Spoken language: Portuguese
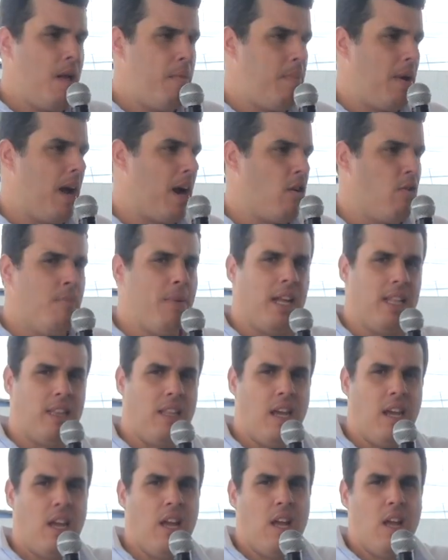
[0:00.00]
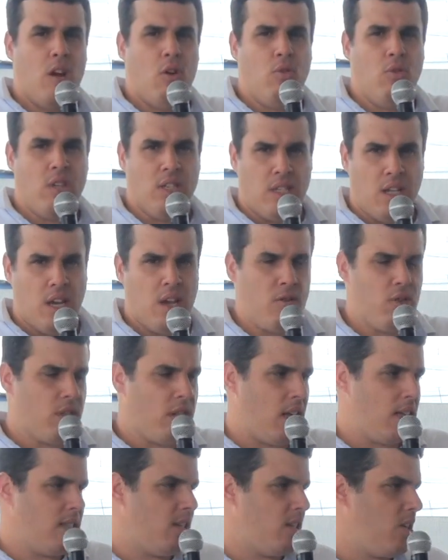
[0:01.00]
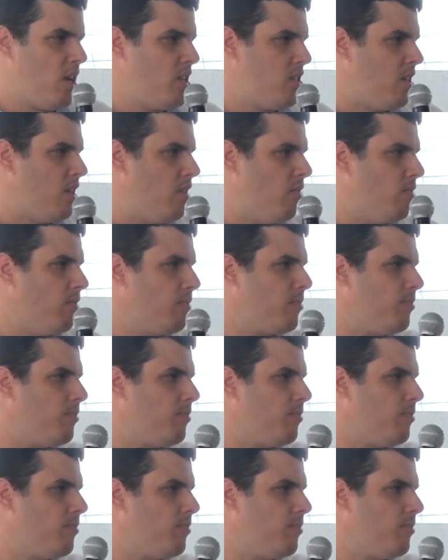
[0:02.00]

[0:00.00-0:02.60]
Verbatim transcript: para combater os erros dessa gestão